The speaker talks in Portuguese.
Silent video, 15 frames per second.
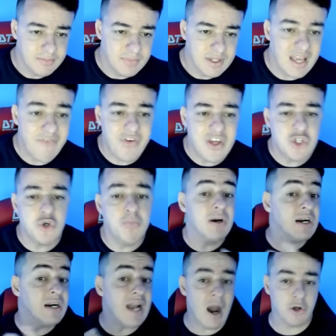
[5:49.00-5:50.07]
Evite o
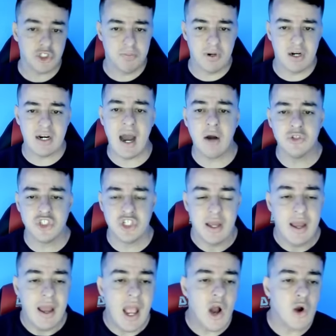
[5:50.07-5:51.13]
burnout. Burnout
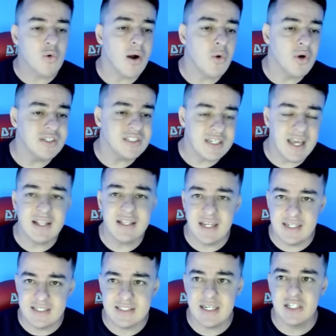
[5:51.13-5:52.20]
é alguma coisa que é
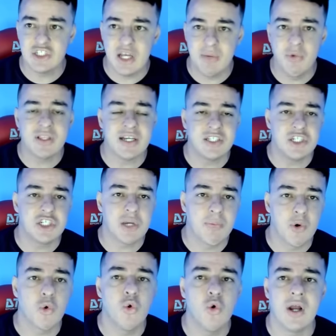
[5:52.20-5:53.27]
interessante, tem muita gente que
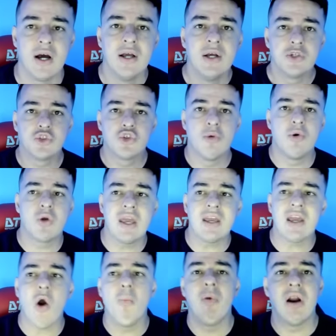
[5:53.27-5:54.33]
procura sobre o
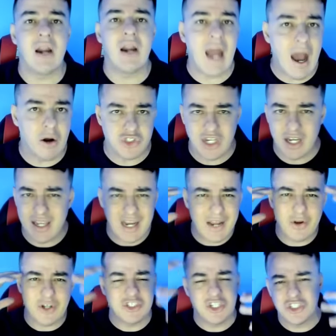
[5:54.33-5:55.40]
que é o burnout, aquele
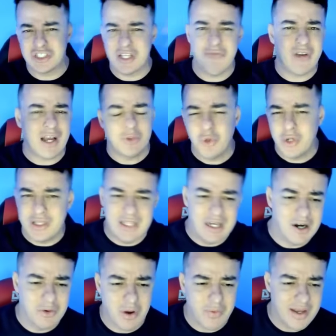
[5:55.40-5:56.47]
negócio acho que você fica
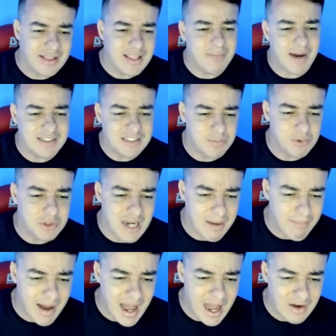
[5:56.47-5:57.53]
doidão, não aguenta mais ir para o
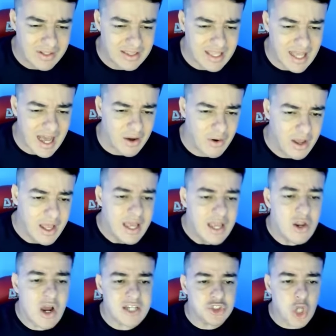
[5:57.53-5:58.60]
trabalho e tal.
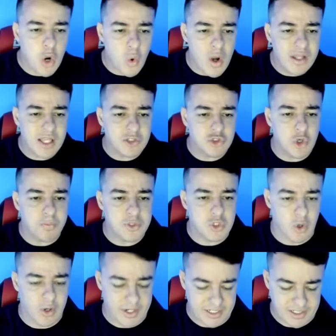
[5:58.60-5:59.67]
E olha só quantas
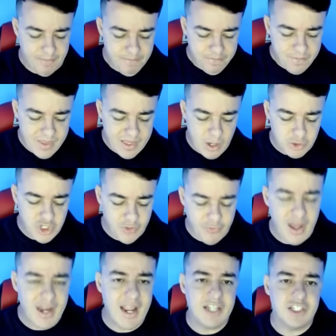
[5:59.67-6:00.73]
opções. Então,
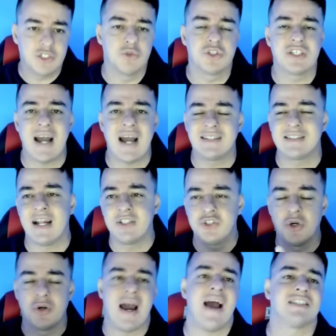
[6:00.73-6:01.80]
diferente dos sites
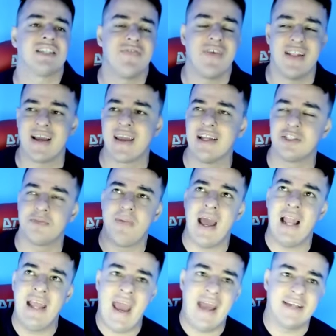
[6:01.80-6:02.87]
tradicionais que vêm daqueles
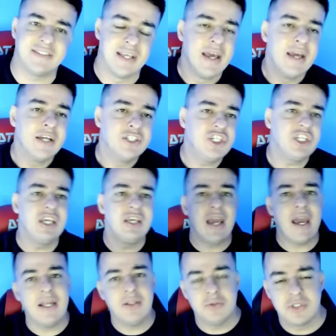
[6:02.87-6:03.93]
PLRs de
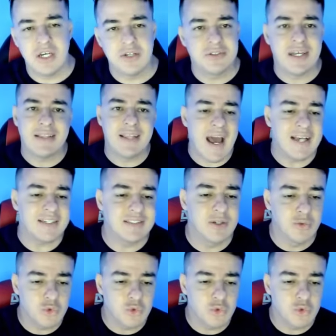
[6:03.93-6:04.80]
500 anos atrás, que são